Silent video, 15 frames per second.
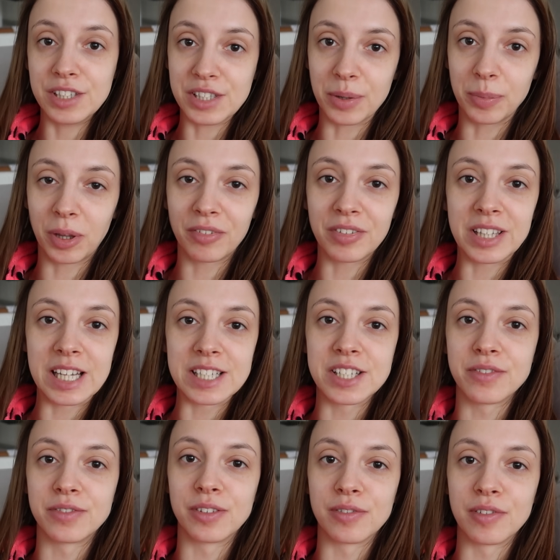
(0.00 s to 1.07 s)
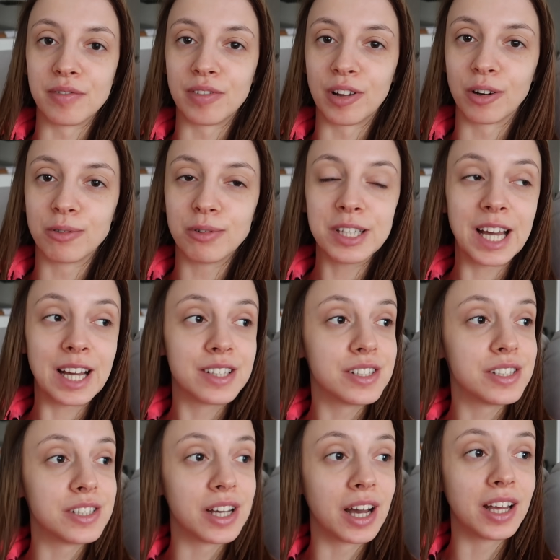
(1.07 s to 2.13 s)
Dzień dobry, witajcie w nowym vlogu. Ja
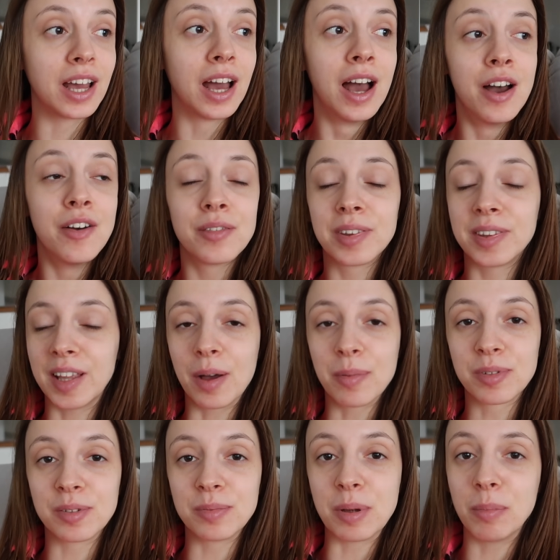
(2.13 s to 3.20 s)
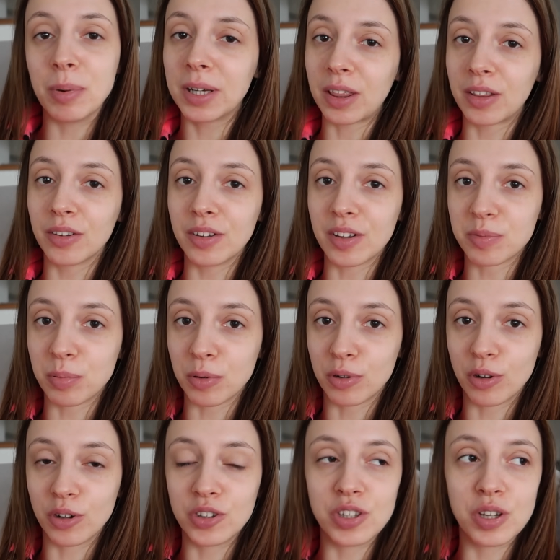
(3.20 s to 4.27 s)
dzisiaj wstałam sobie bardzo na
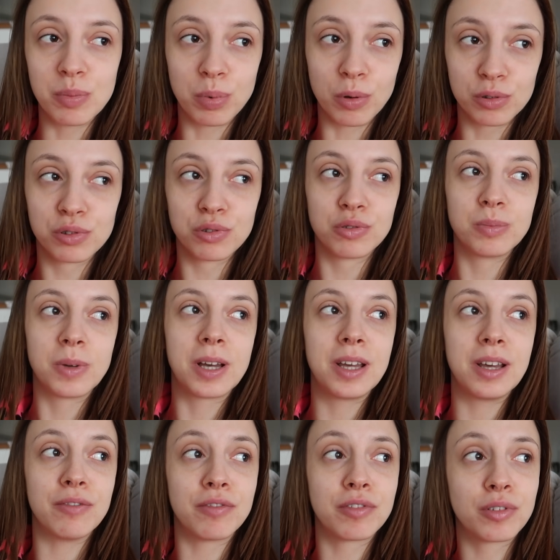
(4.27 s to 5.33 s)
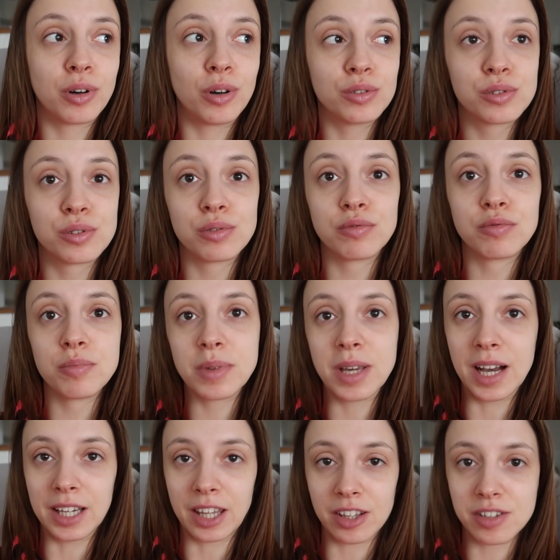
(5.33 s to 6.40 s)
spokojnie, po siódmej w końcu w
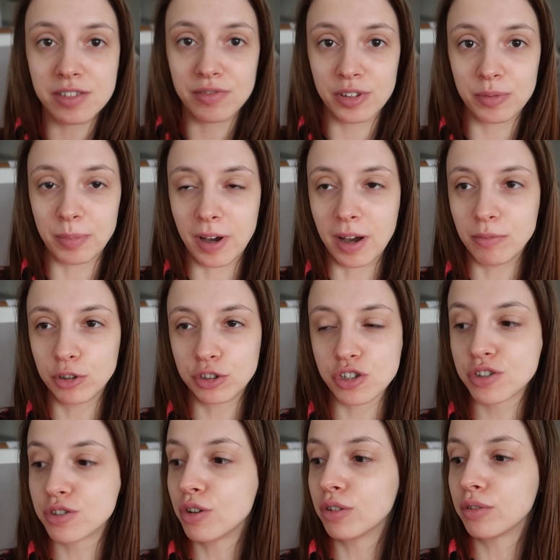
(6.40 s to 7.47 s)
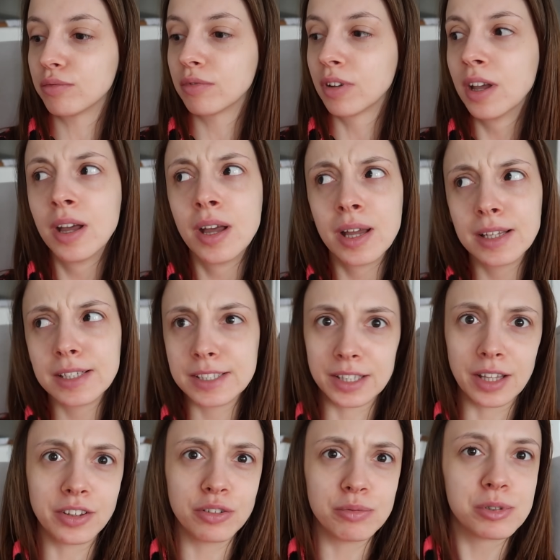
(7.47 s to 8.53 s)
miarę się wyspałam, chociaż no
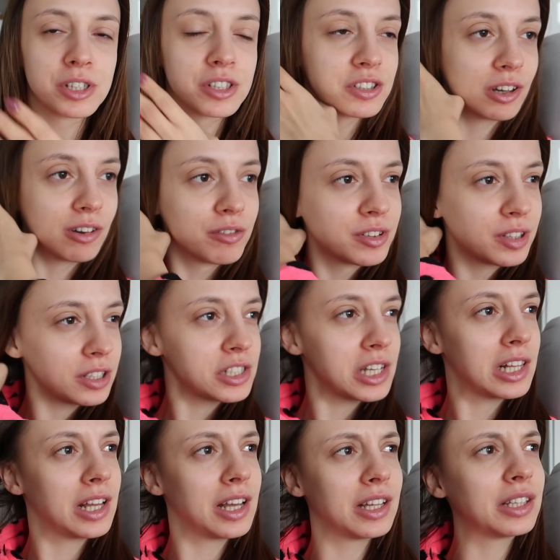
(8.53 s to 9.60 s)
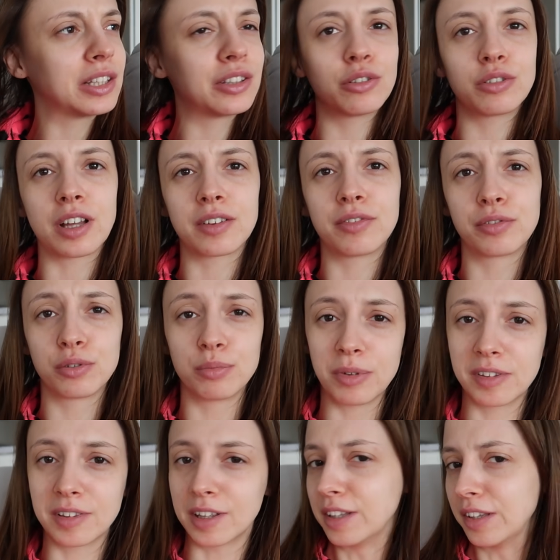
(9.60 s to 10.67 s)
średnio mi się chciało wstać, ale to tak w
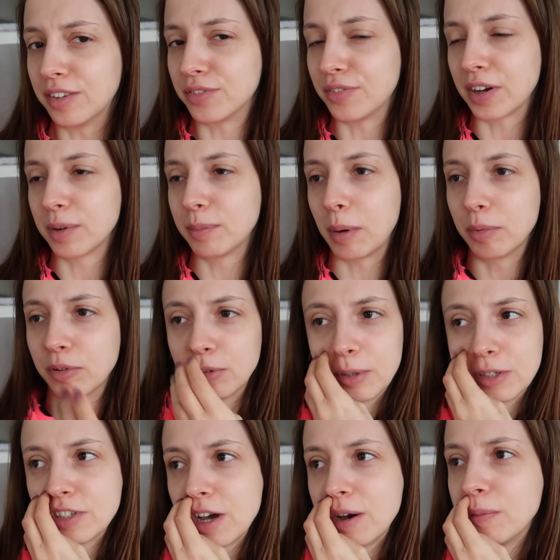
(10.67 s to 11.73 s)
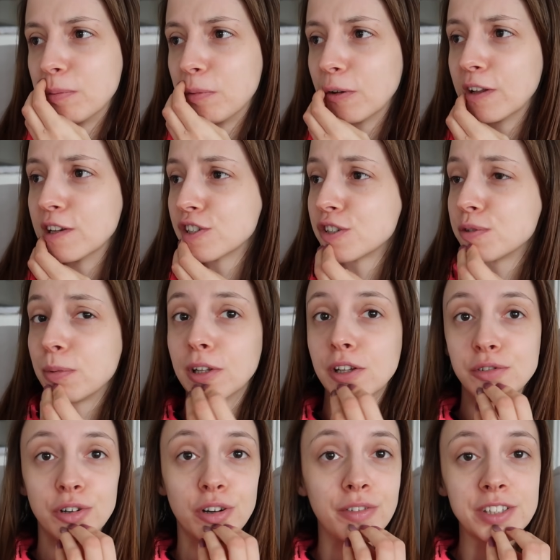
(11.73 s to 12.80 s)
sumie z lenistwa chyba, bo sobie chciałam poleżeć,
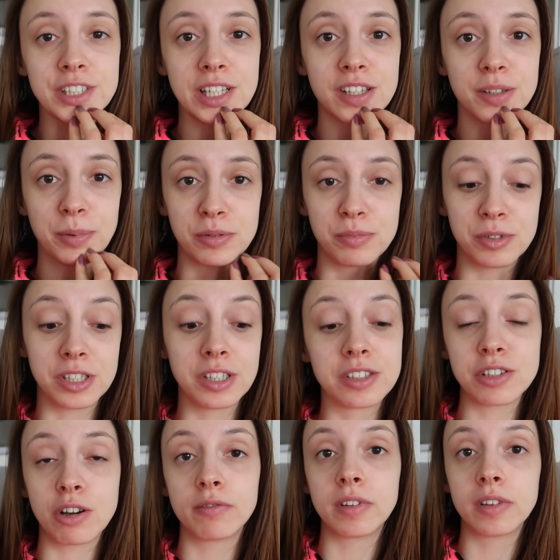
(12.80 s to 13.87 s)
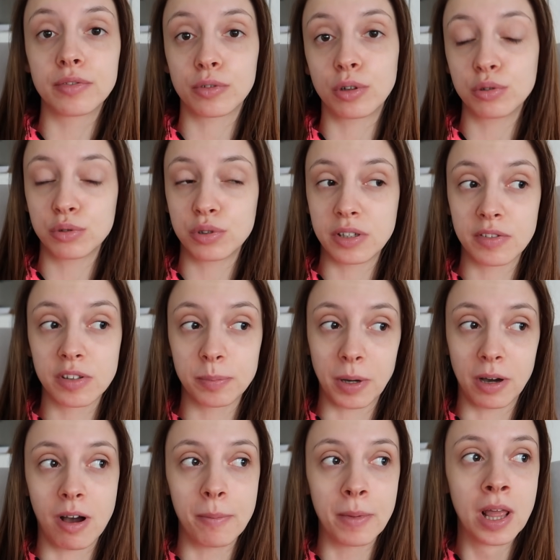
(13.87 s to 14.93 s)
poleniuchować, ale spać mi się nie chciało, więc w końcu się
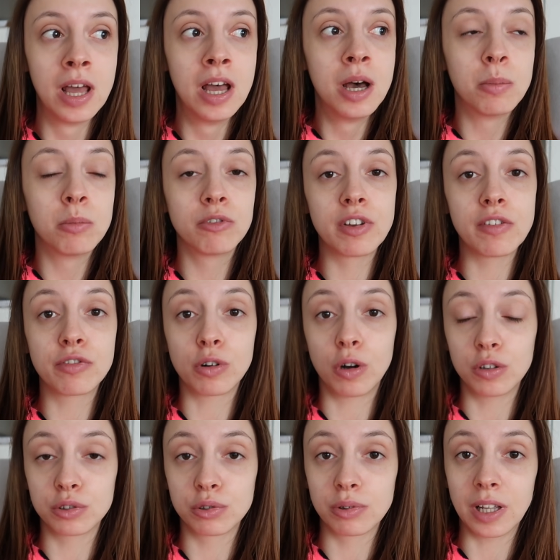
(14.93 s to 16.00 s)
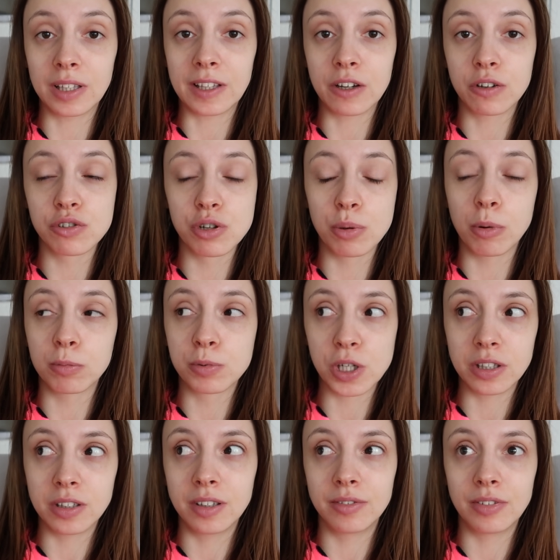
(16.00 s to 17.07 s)
wyspałam. Mówię w końcu, dlatego że
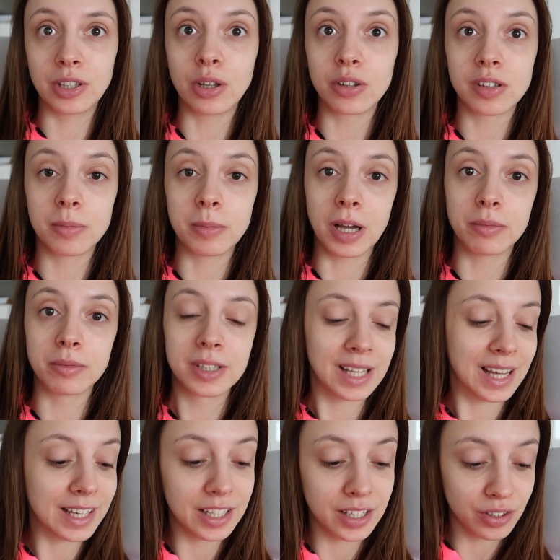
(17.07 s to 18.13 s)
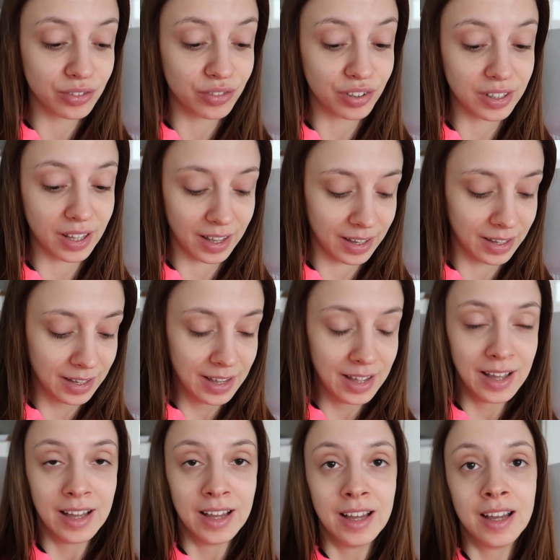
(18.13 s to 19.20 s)
poprzednie dwie noce miałam tragiczne
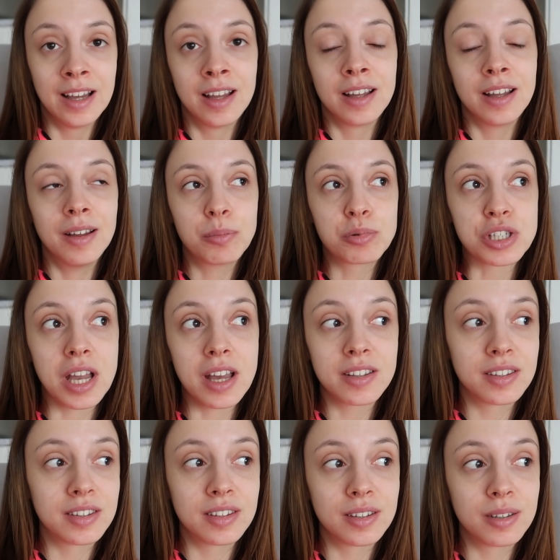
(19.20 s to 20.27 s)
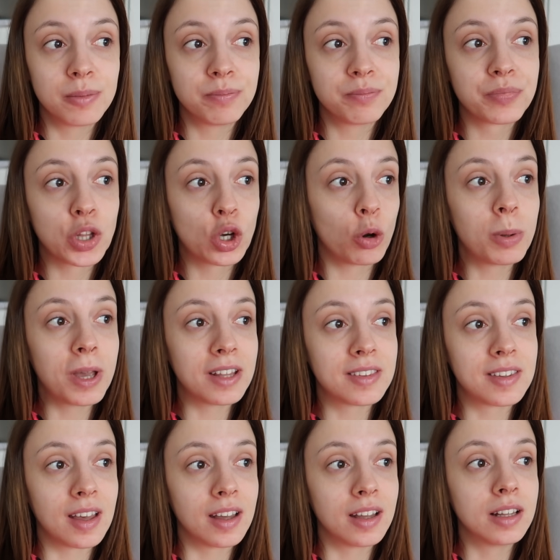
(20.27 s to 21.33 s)
przez
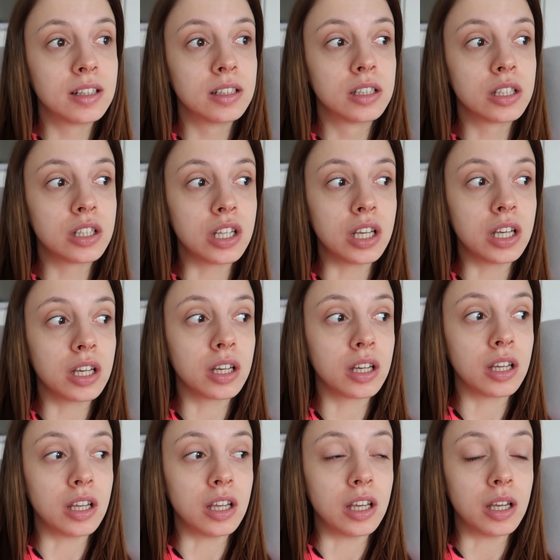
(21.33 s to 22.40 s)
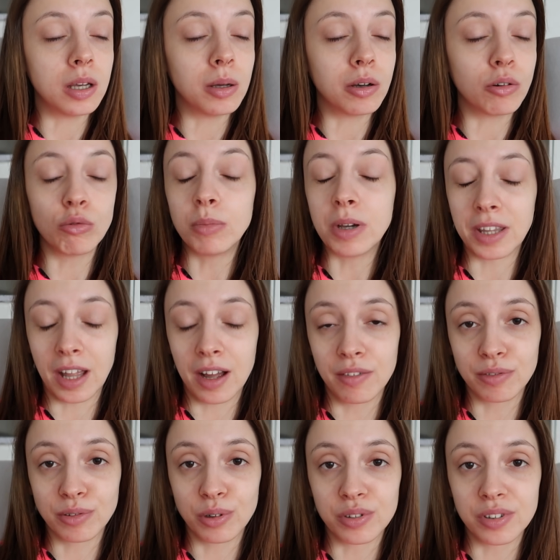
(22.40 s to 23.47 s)
kobiece dni i
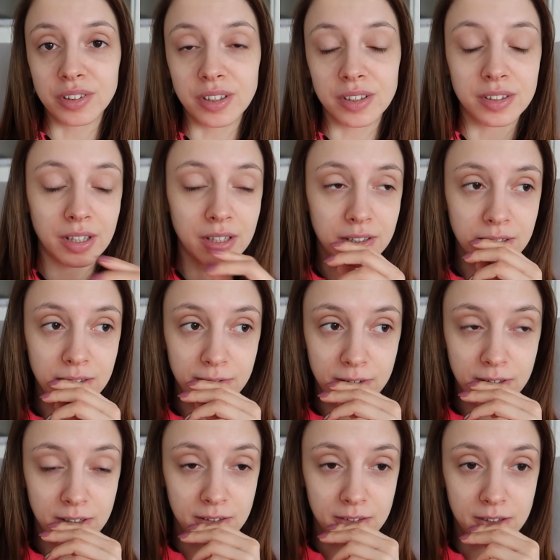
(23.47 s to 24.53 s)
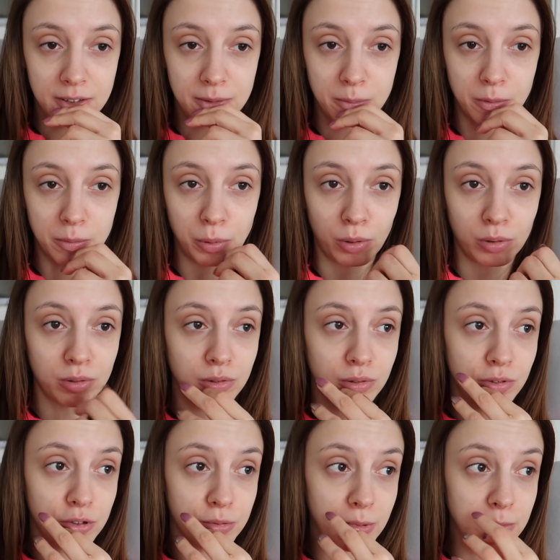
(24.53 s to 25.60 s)
umierałam w nocy niestety, więc po prostu
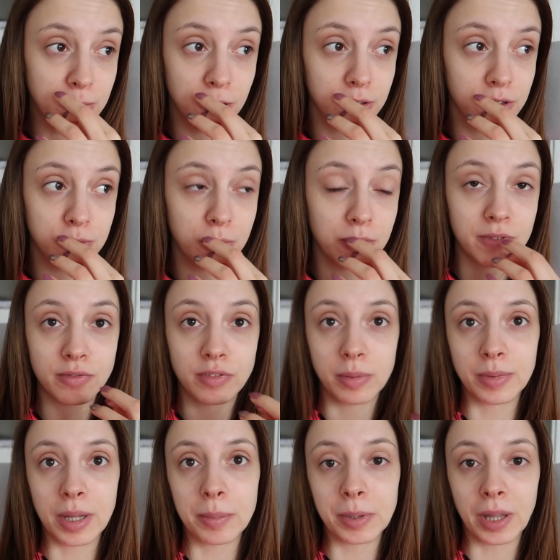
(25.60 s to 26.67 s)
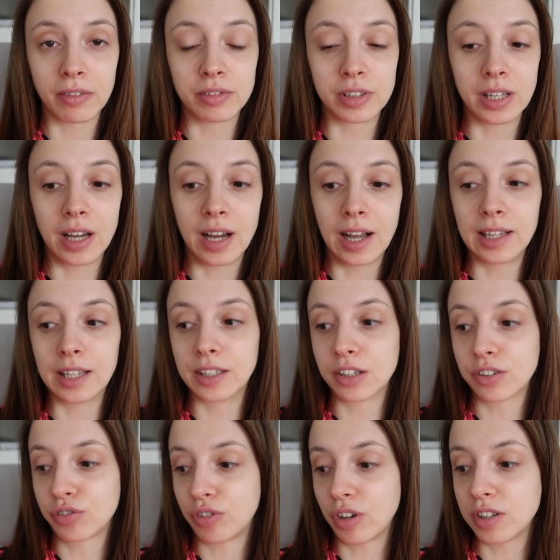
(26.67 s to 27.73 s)
już mam dosyć, powiem wam naprawdę, ale
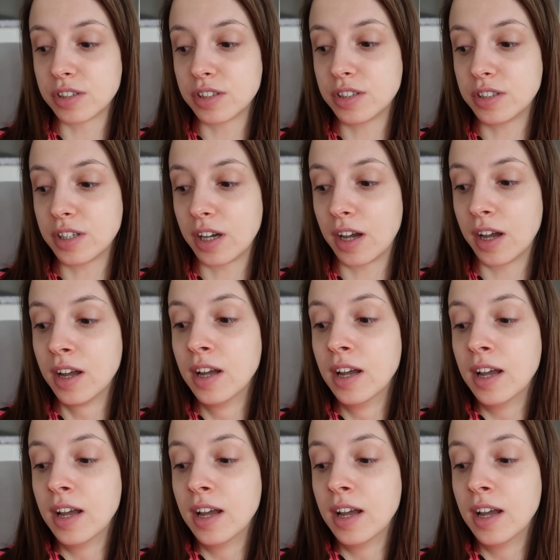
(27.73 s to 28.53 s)
na szczęście